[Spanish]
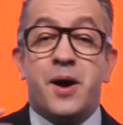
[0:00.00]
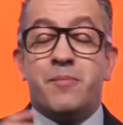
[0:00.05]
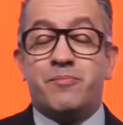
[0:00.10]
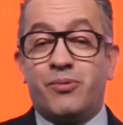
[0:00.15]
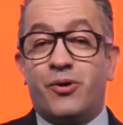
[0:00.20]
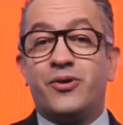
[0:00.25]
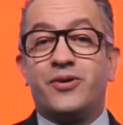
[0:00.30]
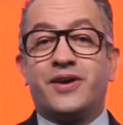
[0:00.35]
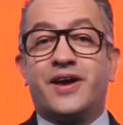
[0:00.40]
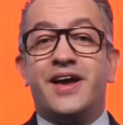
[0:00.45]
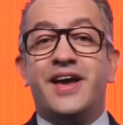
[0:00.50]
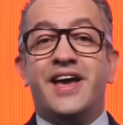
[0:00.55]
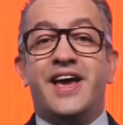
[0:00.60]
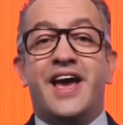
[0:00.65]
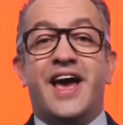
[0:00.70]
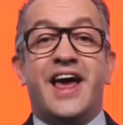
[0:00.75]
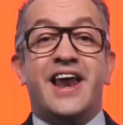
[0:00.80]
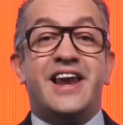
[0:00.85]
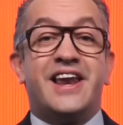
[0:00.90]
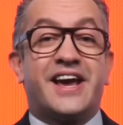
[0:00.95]

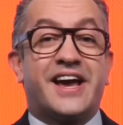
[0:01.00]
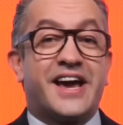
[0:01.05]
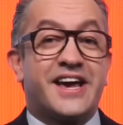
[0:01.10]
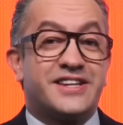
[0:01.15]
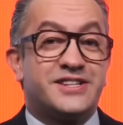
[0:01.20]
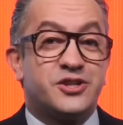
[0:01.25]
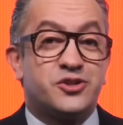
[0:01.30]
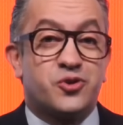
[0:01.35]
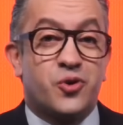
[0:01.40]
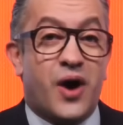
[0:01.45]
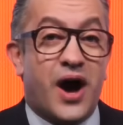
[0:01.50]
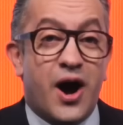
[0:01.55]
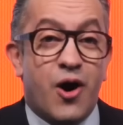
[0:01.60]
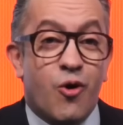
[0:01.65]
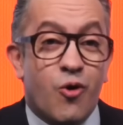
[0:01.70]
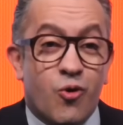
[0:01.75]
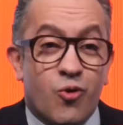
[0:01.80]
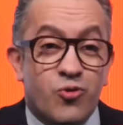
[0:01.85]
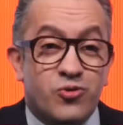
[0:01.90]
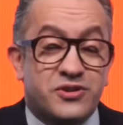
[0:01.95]
porque el ejército ha
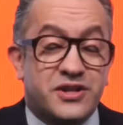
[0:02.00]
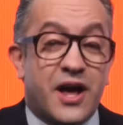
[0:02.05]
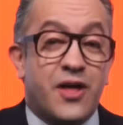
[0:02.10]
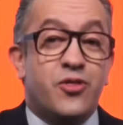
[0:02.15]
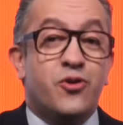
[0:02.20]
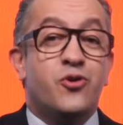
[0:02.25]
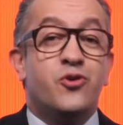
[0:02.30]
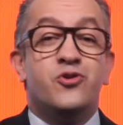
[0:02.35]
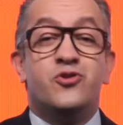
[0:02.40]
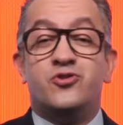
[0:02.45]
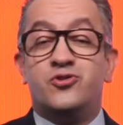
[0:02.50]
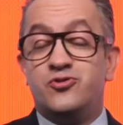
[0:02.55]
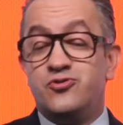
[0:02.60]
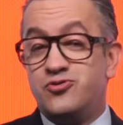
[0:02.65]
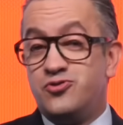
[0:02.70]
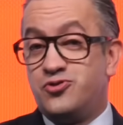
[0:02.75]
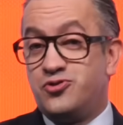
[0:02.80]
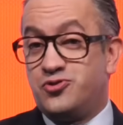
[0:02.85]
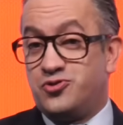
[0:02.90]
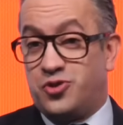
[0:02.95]
ocultado
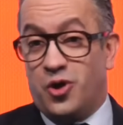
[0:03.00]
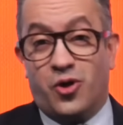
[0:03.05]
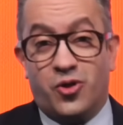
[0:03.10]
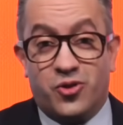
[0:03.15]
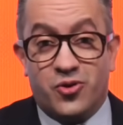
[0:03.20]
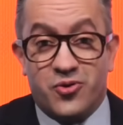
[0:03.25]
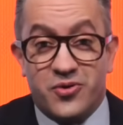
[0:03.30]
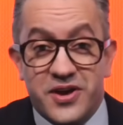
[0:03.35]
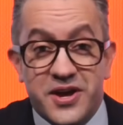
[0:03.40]
todo.